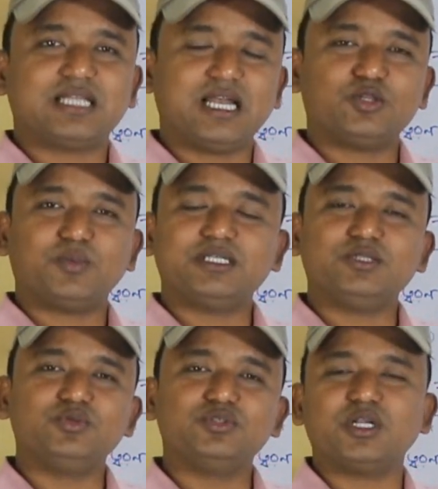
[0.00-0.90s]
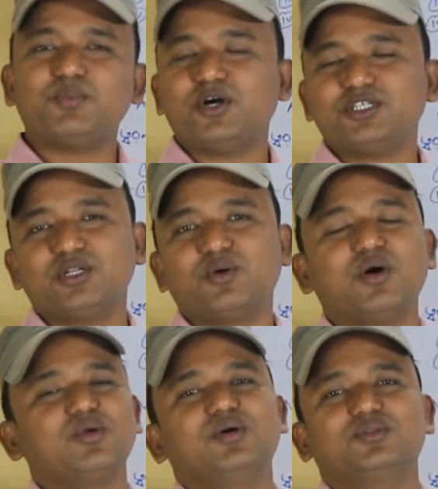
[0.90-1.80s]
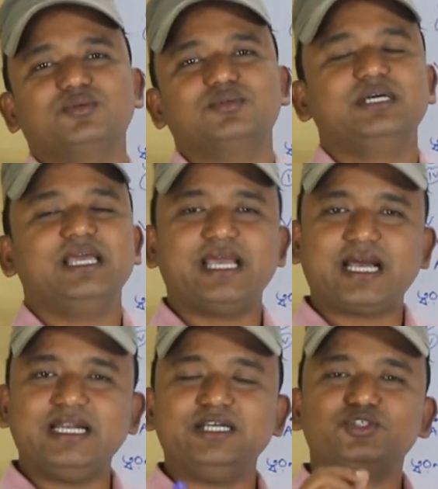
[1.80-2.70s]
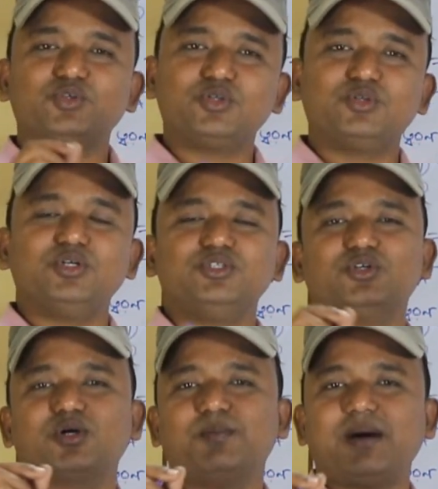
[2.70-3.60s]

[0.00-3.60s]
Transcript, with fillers: তাহলে তোমাদের দুজনের বয়সের গড় কত এখানে চোদ্দ যোগ